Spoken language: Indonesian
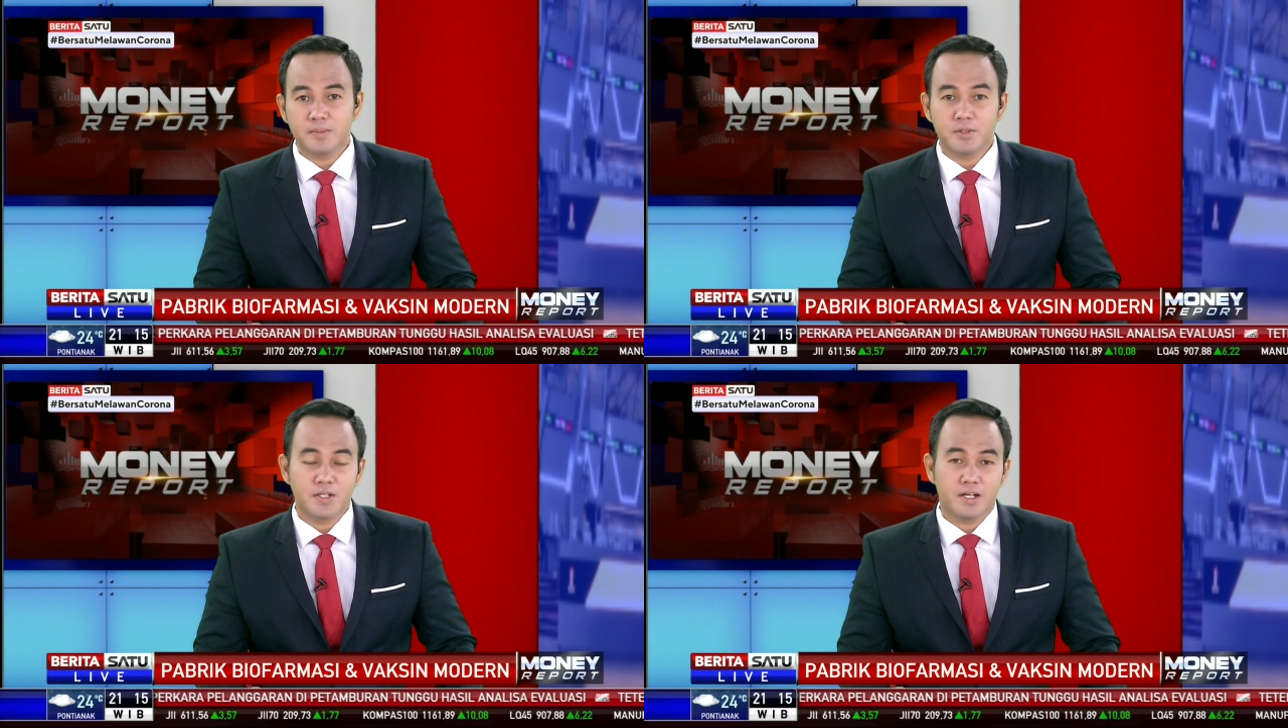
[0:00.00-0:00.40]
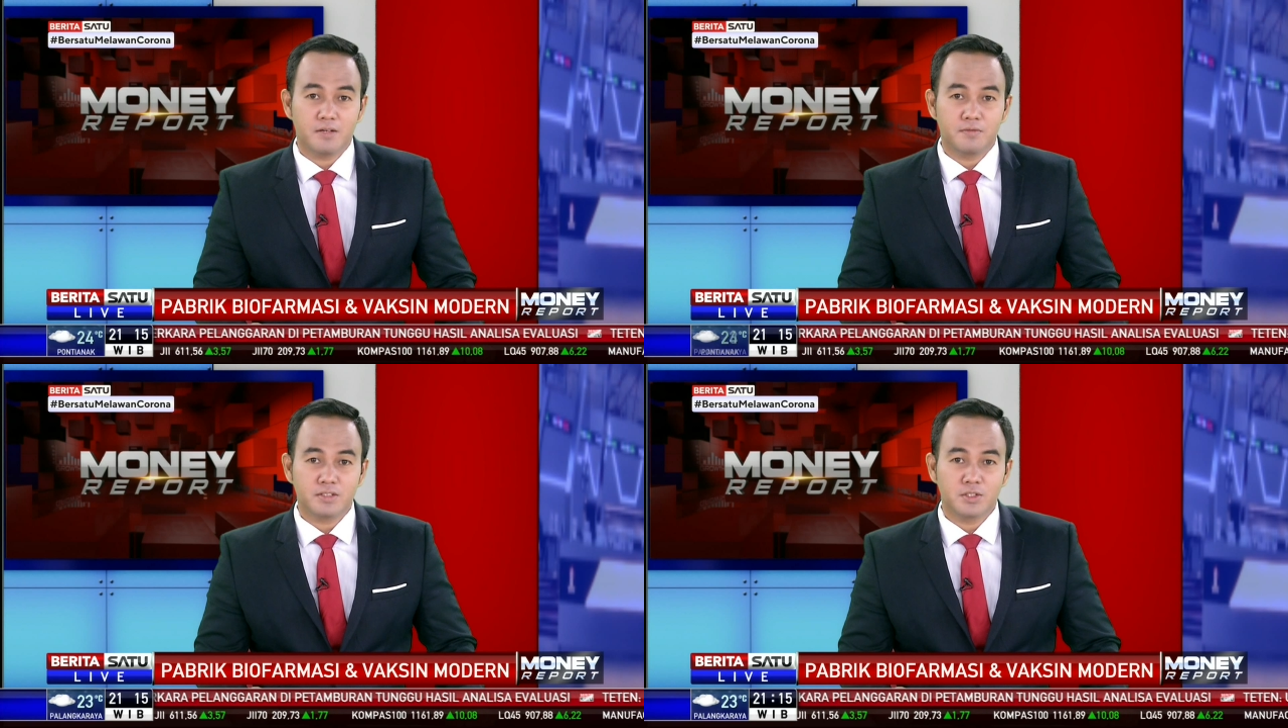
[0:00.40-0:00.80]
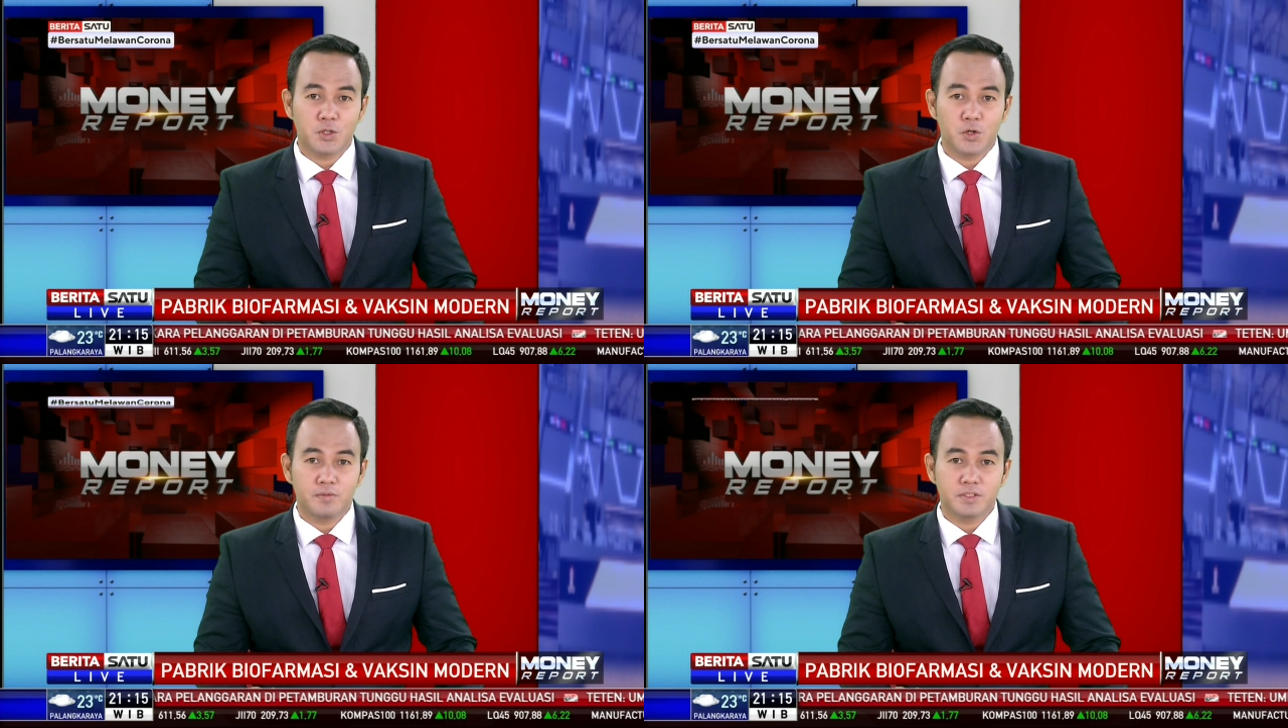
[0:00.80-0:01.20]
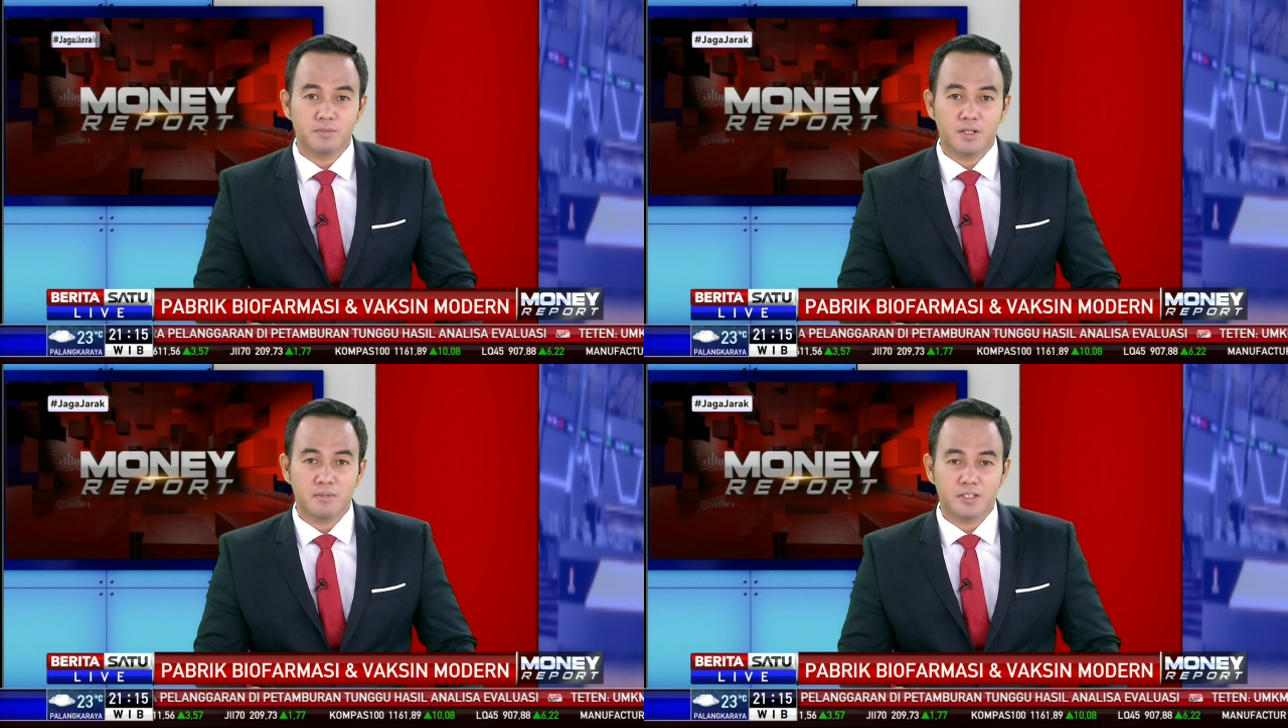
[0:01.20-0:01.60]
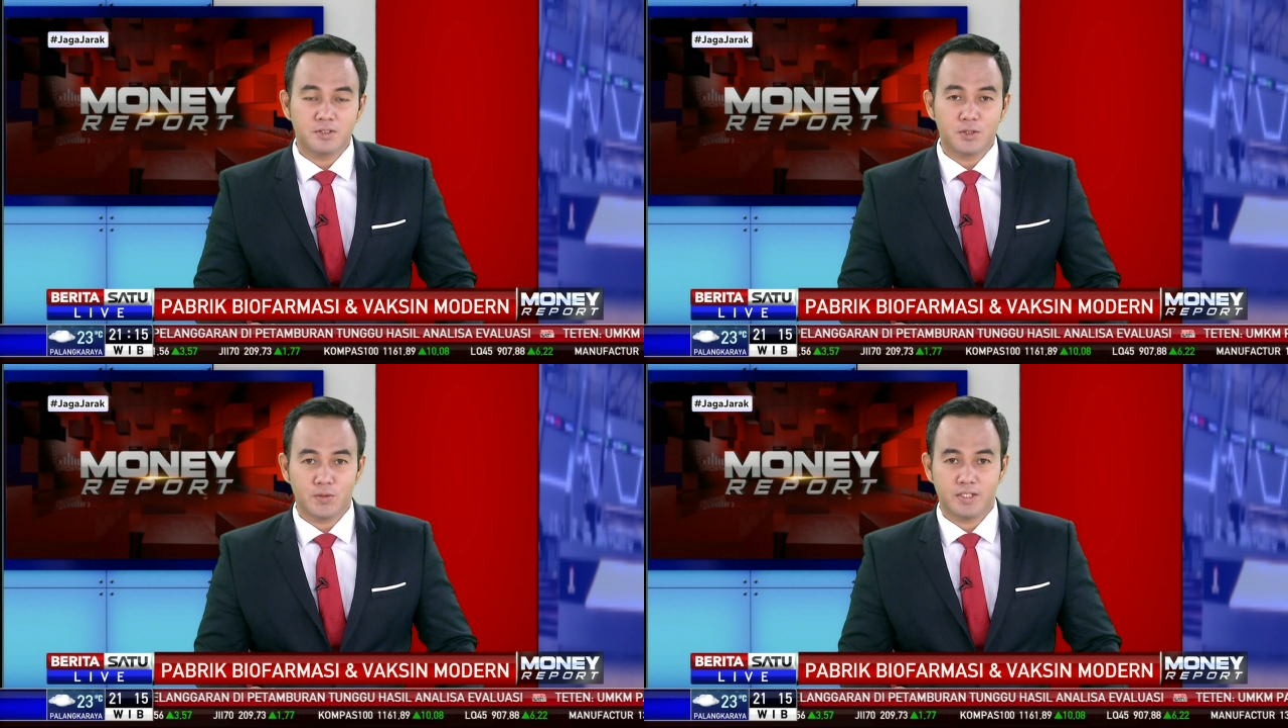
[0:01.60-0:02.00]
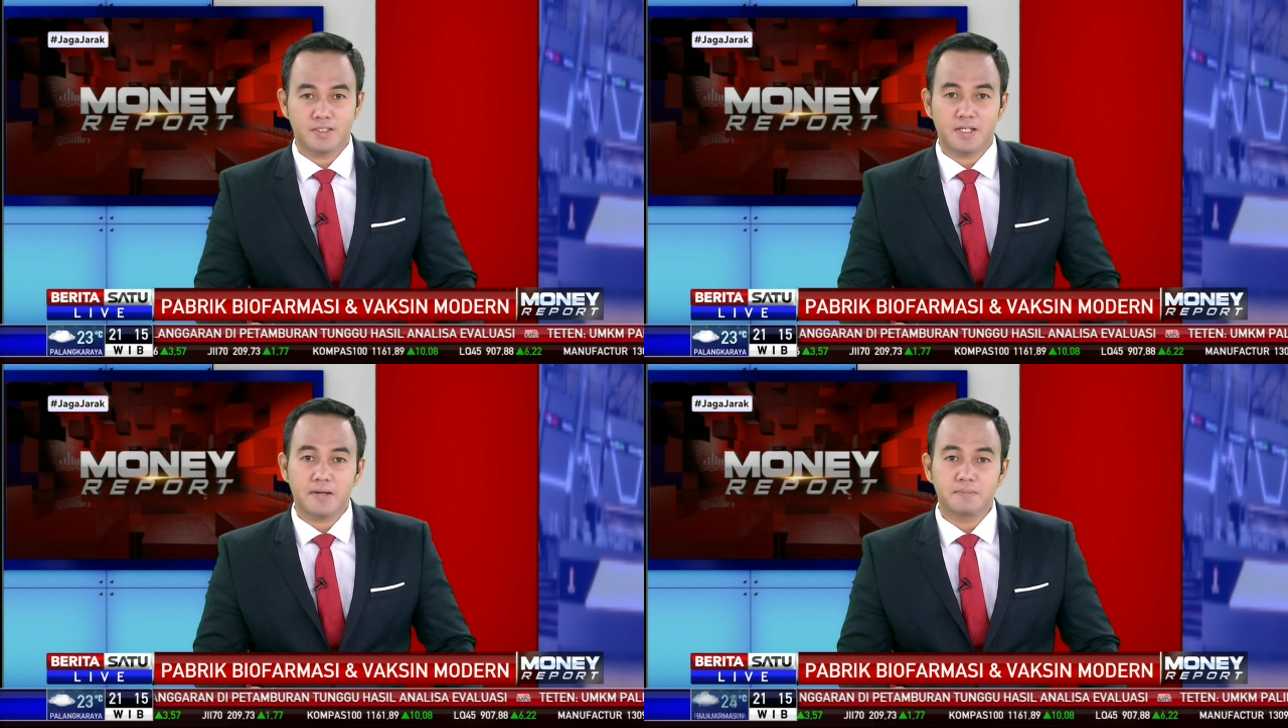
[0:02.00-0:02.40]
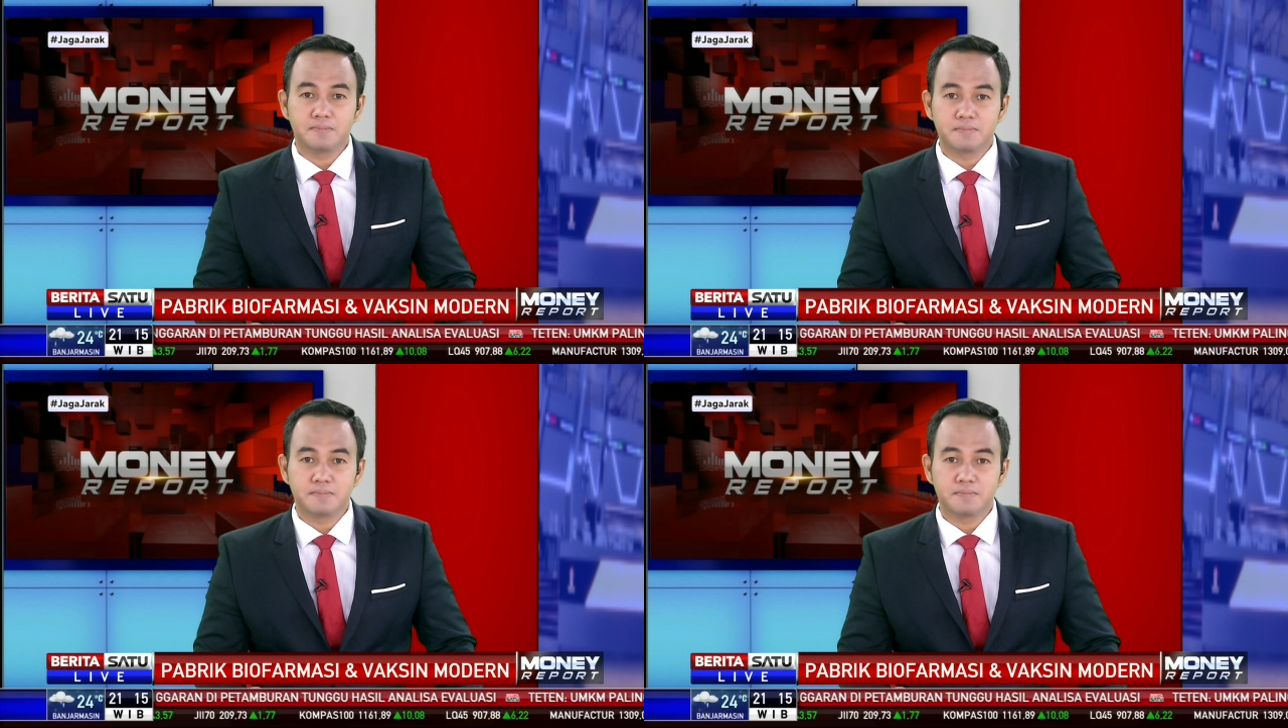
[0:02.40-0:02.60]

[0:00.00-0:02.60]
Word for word: menyediakan vaksin COVID-19 di Indonesia.